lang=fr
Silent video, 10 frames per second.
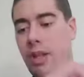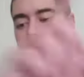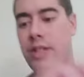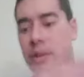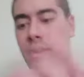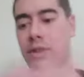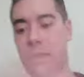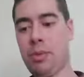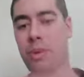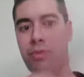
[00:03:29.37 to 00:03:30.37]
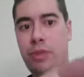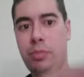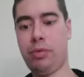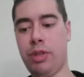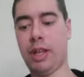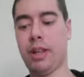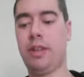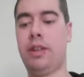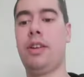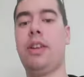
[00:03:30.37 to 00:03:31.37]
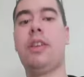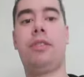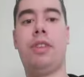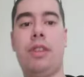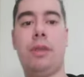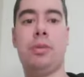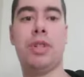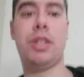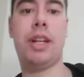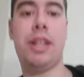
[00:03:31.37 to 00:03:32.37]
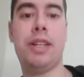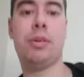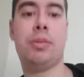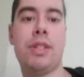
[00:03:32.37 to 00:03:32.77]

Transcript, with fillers: C'est mort, c'est mort, il faut les punir. Évidemment, je c'est un exemple, hein.